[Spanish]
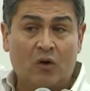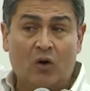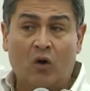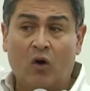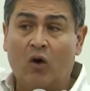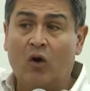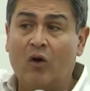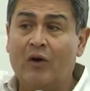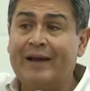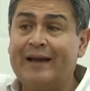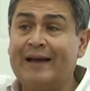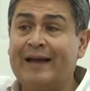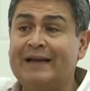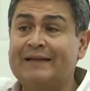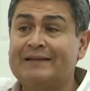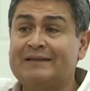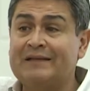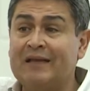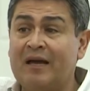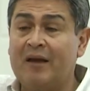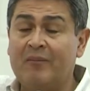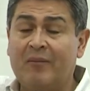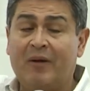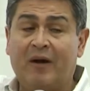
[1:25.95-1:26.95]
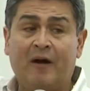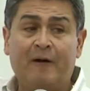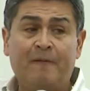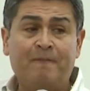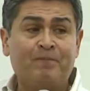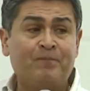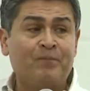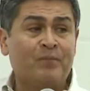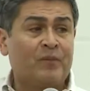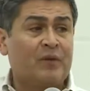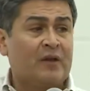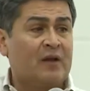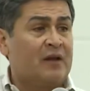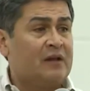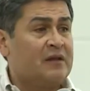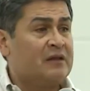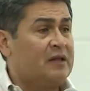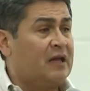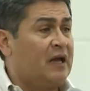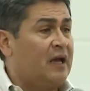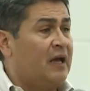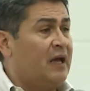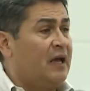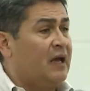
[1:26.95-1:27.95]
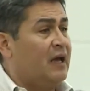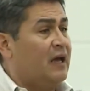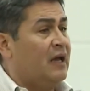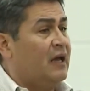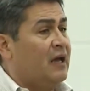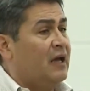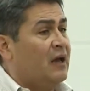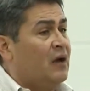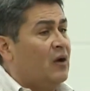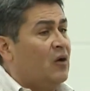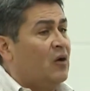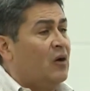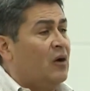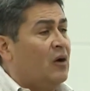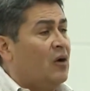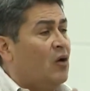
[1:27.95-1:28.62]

o en el tema de eh,